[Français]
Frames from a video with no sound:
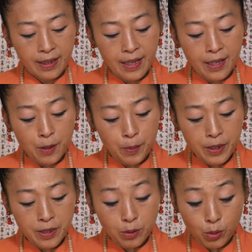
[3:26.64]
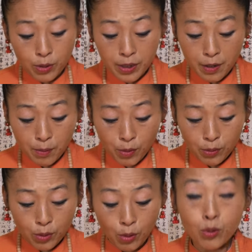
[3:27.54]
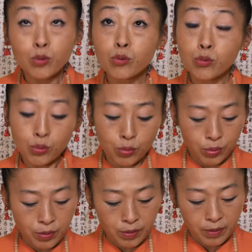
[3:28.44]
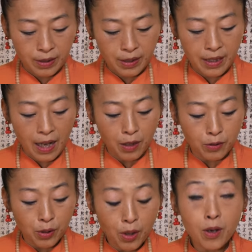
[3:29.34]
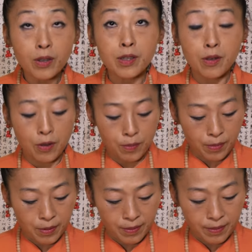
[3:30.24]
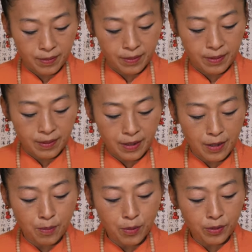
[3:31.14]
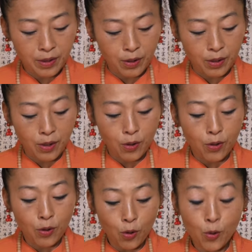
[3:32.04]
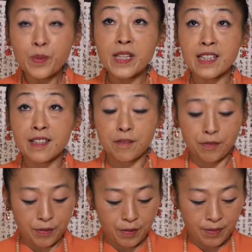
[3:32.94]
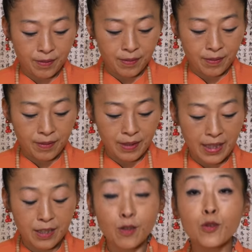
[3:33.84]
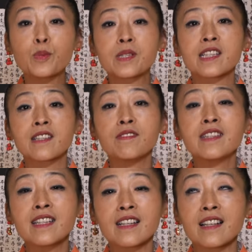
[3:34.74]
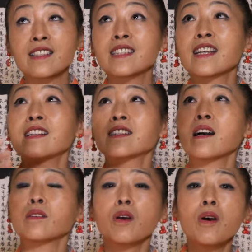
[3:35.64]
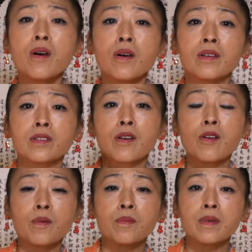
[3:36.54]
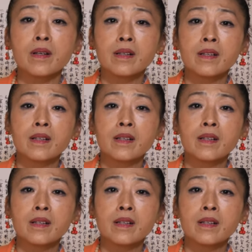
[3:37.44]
Il représente aussi le monde autour et en dehors de l'homme, le monde objectif. Et c'est l'objectivité, hein, le ciel est en dehors de l'homme,